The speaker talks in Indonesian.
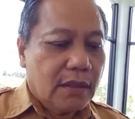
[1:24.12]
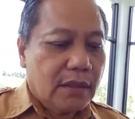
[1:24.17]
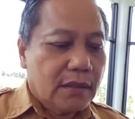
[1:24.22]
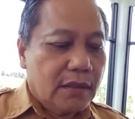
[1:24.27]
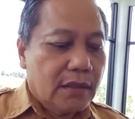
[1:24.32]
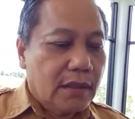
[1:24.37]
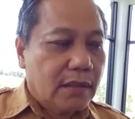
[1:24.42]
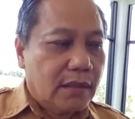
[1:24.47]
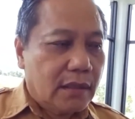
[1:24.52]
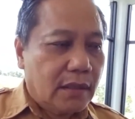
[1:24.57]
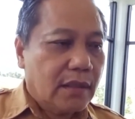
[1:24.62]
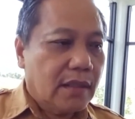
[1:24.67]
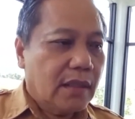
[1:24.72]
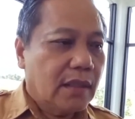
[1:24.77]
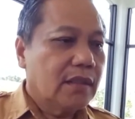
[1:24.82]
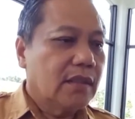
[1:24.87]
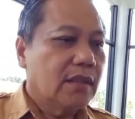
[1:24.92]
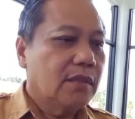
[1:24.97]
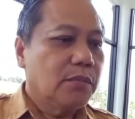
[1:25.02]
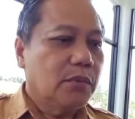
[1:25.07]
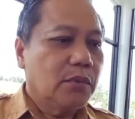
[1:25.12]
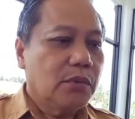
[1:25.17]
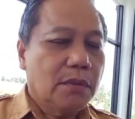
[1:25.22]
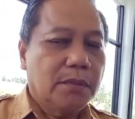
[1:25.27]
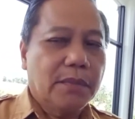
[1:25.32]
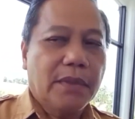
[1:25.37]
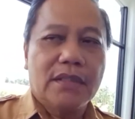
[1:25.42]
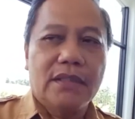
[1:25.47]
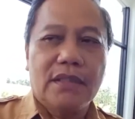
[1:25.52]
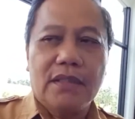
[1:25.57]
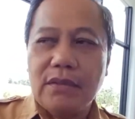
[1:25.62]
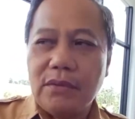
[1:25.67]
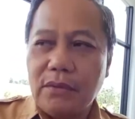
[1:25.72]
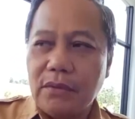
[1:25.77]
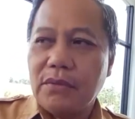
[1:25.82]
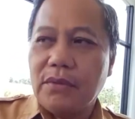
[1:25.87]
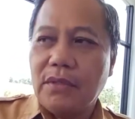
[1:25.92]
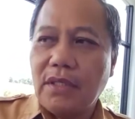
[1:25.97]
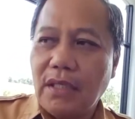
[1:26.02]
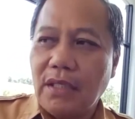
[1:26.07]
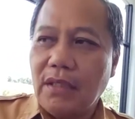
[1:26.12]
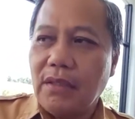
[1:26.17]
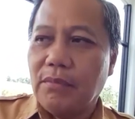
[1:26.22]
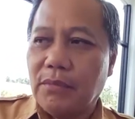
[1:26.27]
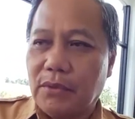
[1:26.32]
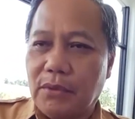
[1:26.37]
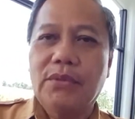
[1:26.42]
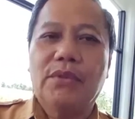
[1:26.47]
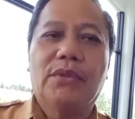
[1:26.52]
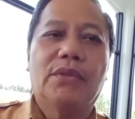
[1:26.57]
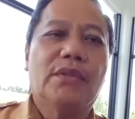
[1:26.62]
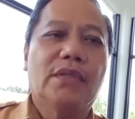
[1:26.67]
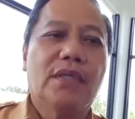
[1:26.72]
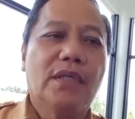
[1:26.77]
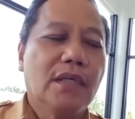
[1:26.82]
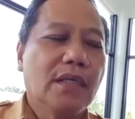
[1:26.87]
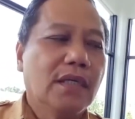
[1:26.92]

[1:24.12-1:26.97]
titer antibodi vaksin itu sudah menurun.